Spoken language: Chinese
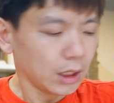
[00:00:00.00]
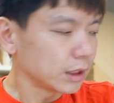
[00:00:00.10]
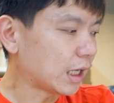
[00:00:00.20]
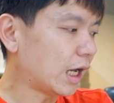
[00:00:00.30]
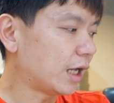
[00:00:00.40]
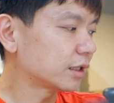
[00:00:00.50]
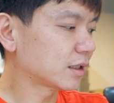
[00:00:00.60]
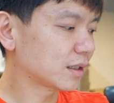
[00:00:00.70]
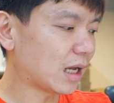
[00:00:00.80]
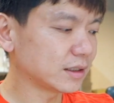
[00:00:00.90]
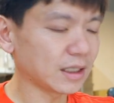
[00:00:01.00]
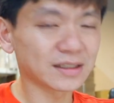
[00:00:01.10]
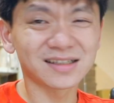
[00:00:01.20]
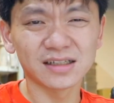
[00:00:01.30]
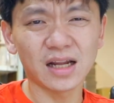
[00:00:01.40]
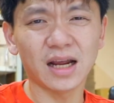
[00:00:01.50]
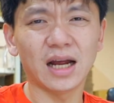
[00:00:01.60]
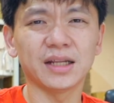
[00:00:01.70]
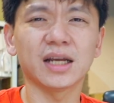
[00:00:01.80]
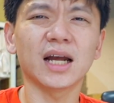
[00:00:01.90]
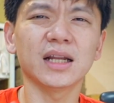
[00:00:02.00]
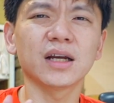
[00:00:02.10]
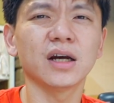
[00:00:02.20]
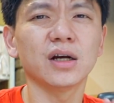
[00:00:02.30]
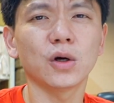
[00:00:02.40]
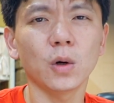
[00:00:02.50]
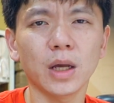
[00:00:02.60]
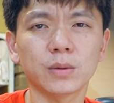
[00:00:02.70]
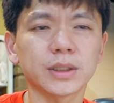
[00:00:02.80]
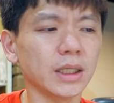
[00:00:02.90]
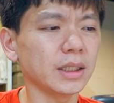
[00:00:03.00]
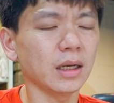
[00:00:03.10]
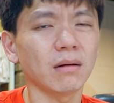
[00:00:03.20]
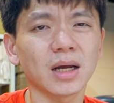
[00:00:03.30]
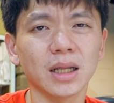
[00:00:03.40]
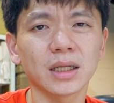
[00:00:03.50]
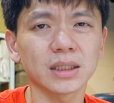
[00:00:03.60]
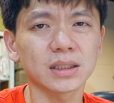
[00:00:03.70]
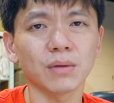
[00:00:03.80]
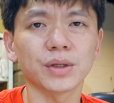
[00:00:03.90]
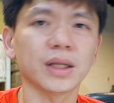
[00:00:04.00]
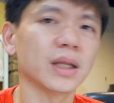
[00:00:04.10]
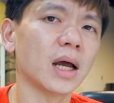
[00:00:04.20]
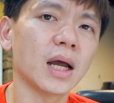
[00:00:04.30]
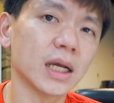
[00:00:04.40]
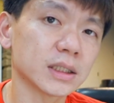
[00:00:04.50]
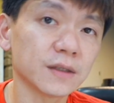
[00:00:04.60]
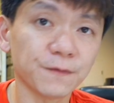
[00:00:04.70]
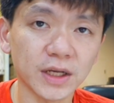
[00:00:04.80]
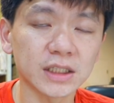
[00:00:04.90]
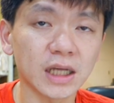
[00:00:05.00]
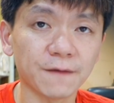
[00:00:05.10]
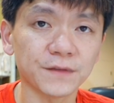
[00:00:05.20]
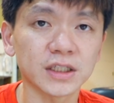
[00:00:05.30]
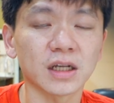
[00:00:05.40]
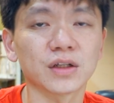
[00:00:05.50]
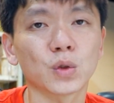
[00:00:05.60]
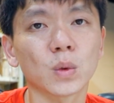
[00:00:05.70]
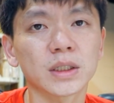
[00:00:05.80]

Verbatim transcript: 那当然在室内啊，你看那个后来我在电脑看那个噪点啊，还是非常非常多。